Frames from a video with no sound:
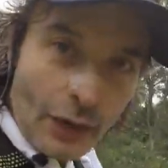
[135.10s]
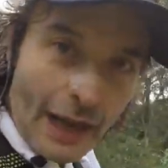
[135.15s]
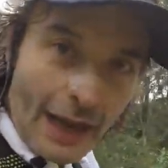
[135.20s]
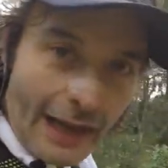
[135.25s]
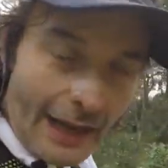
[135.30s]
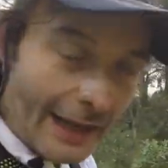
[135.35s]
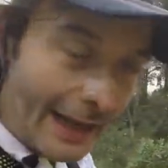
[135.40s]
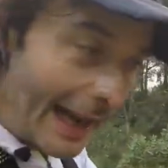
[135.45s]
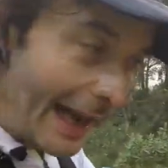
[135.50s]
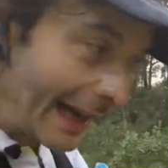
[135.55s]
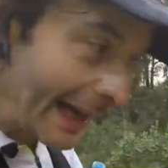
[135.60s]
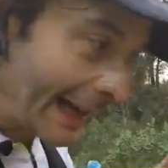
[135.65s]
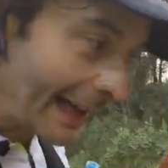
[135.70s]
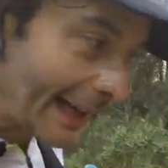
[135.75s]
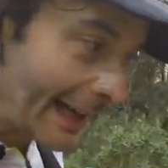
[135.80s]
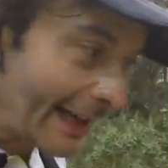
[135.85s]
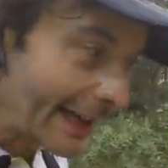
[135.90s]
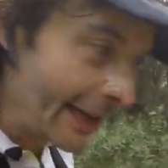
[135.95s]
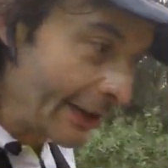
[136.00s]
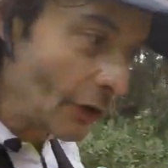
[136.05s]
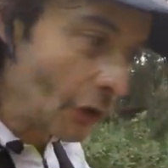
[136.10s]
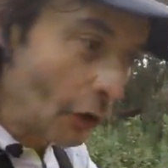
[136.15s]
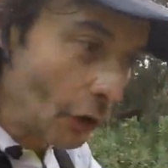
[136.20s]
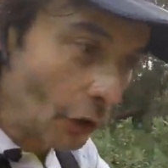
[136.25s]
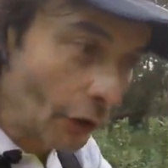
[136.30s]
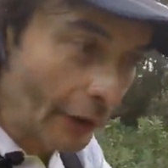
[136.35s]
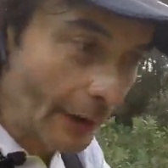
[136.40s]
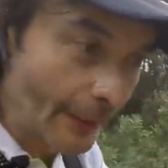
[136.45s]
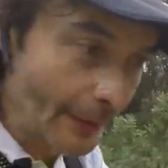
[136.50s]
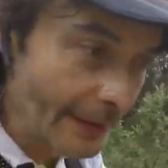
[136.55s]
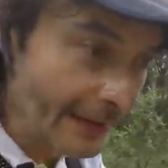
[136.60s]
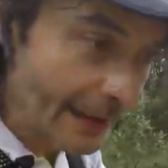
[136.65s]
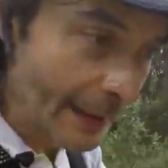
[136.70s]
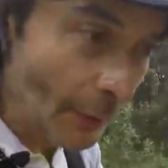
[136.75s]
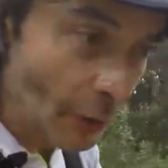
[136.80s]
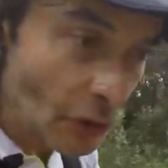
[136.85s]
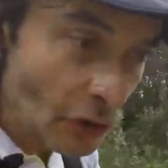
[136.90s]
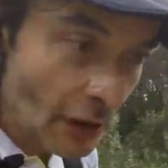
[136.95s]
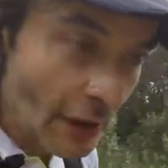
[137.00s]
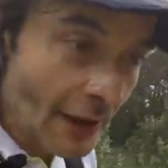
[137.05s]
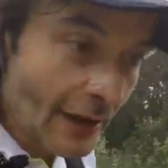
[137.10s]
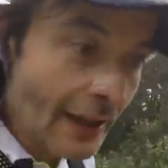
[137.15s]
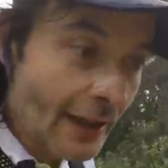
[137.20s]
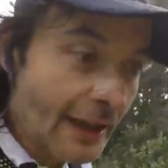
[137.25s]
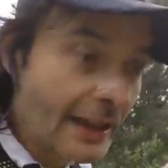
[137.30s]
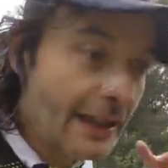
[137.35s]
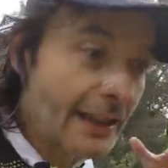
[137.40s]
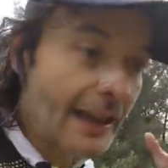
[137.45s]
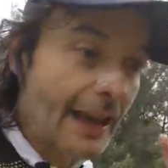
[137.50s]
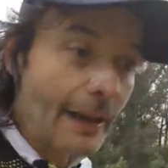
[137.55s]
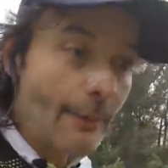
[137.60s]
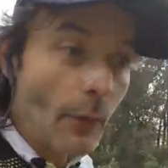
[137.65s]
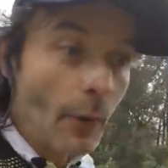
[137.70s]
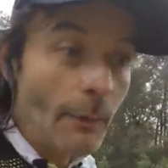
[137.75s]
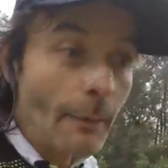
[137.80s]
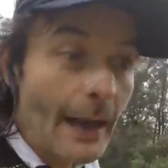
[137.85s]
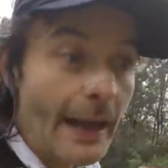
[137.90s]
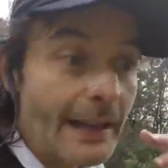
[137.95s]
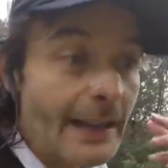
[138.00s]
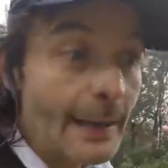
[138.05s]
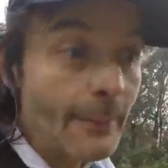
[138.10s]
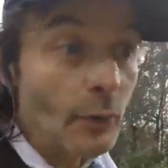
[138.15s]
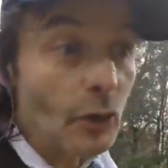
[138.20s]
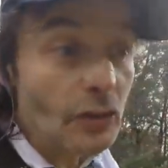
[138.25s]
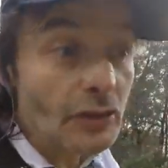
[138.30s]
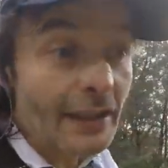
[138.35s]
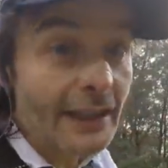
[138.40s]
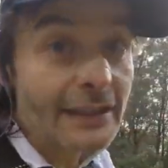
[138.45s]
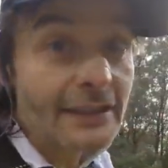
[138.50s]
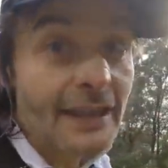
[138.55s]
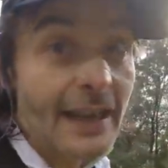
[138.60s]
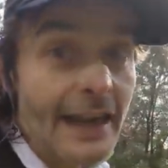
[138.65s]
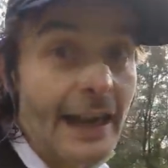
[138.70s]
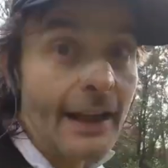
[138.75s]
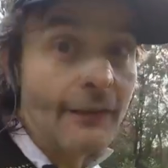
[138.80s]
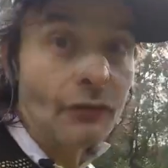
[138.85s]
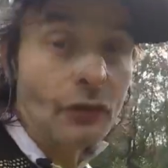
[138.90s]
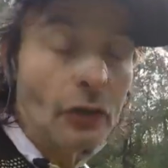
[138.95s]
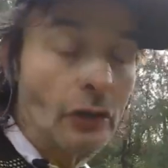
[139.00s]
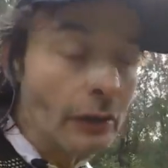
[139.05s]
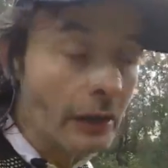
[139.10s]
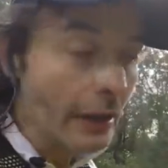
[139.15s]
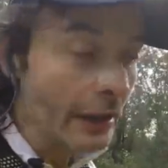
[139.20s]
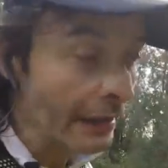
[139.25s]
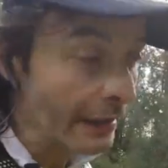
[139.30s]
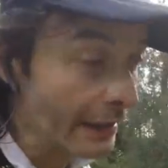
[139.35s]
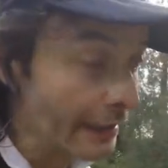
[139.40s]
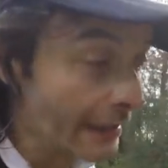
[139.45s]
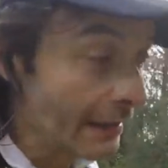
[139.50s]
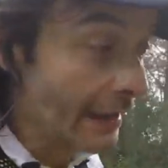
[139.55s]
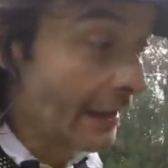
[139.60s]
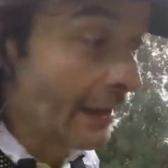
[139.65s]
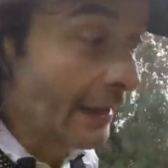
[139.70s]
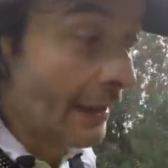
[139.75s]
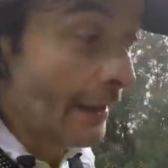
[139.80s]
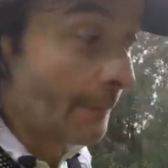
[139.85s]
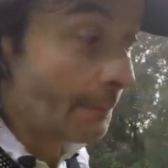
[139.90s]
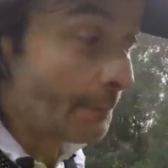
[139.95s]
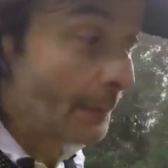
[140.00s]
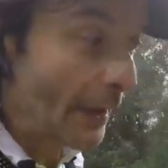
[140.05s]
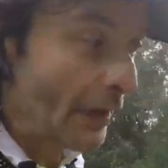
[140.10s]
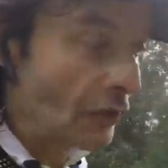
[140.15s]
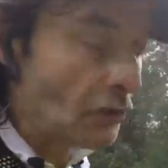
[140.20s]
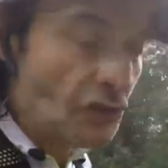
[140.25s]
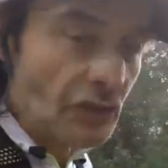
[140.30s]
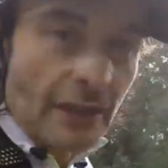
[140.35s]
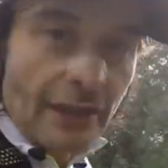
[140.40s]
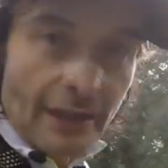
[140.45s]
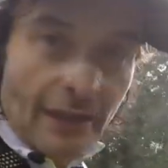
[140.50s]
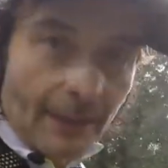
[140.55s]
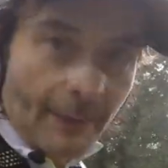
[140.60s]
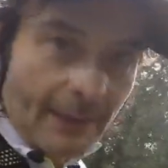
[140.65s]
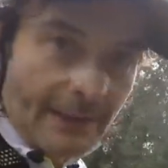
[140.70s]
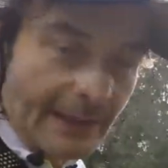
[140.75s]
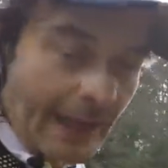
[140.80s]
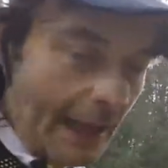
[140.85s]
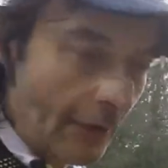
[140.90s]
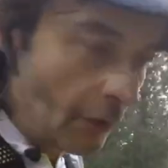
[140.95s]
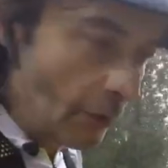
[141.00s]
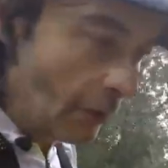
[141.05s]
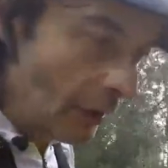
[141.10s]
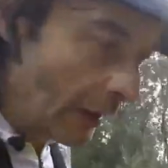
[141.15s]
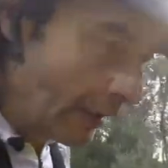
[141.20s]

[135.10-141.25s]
la, la carga y que no lo reventemos y digamos vayamos entrenando pero sin reventarlo.